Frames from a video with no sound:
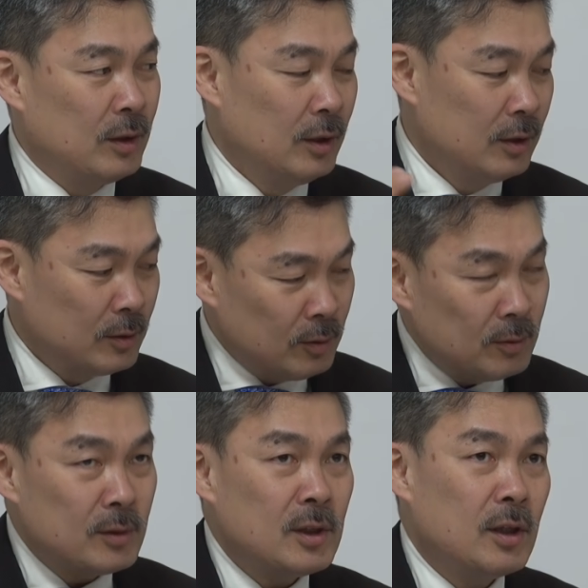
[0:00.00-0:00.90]
うんうんうん、でそ
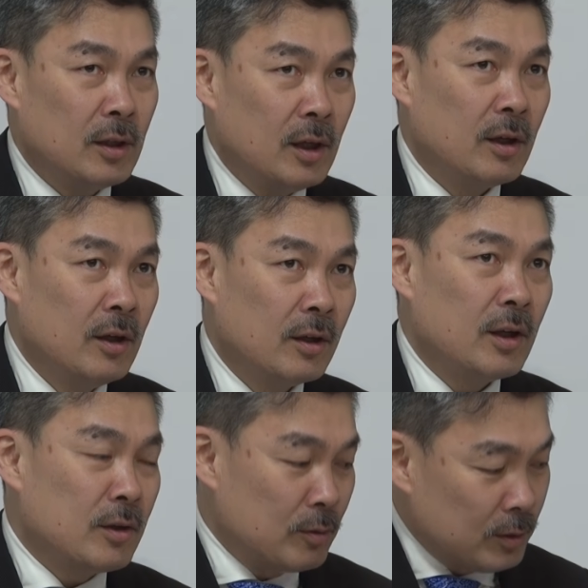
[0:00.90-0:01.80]
のせいで
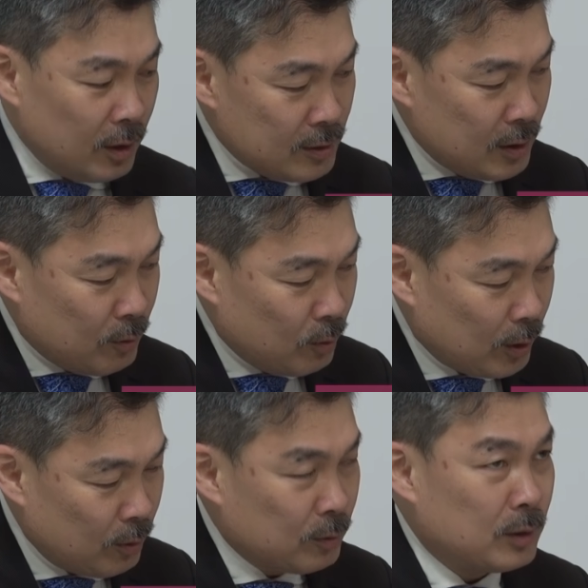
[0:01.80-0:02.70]
結局経済効
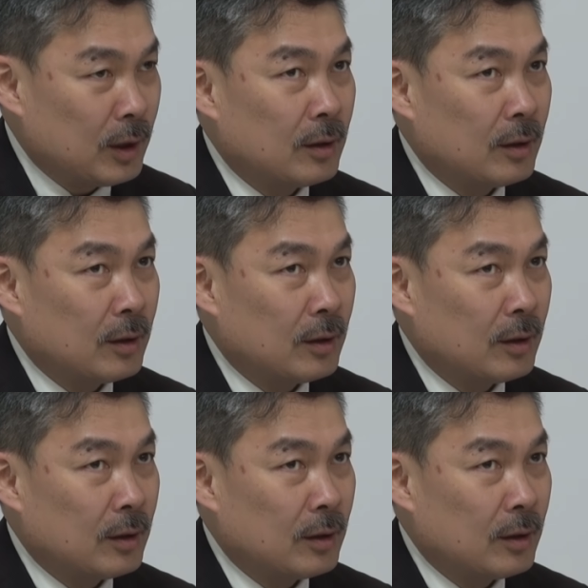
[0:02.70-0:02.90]
果6